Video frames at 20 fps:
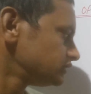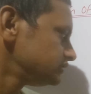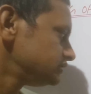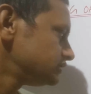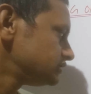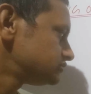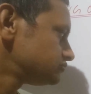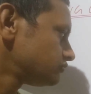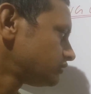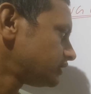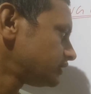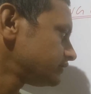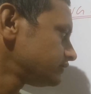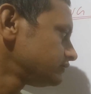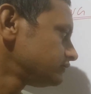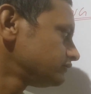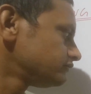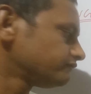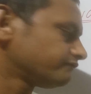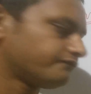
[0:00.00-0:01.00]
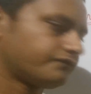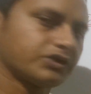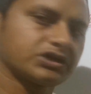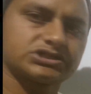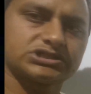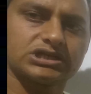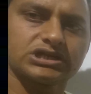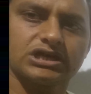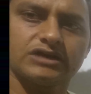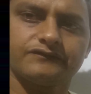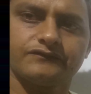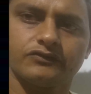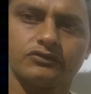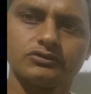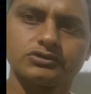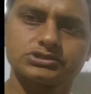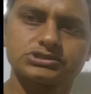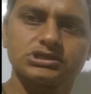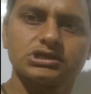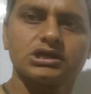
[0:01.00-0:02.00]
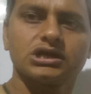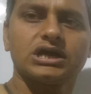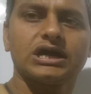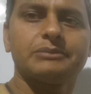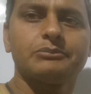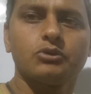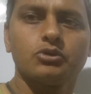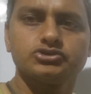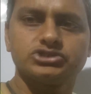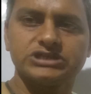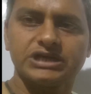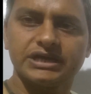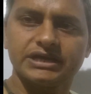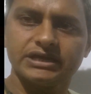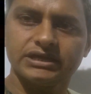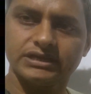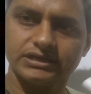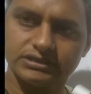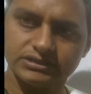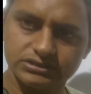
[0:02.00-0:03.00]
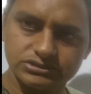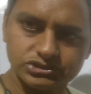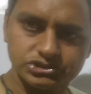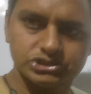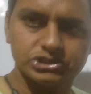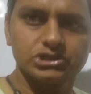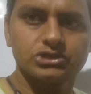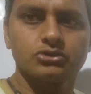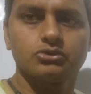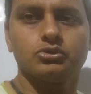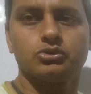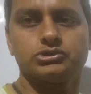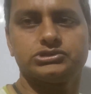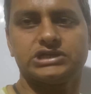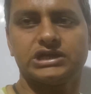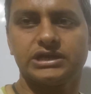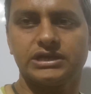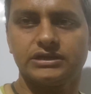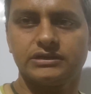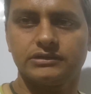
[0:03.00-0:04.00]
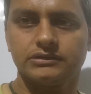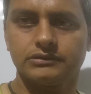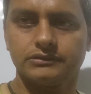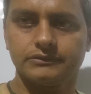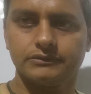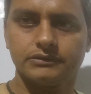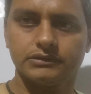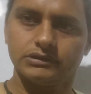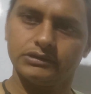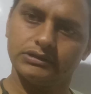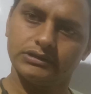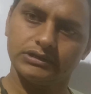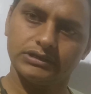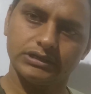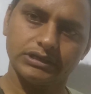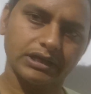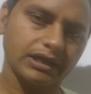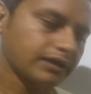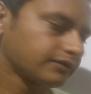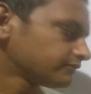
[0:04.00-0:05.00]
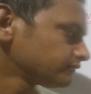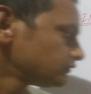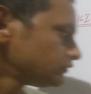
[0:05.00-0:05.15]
ये जो है फ्रिक्शन का फोर्स कम हो जाए जीरो हो जाए ठीक है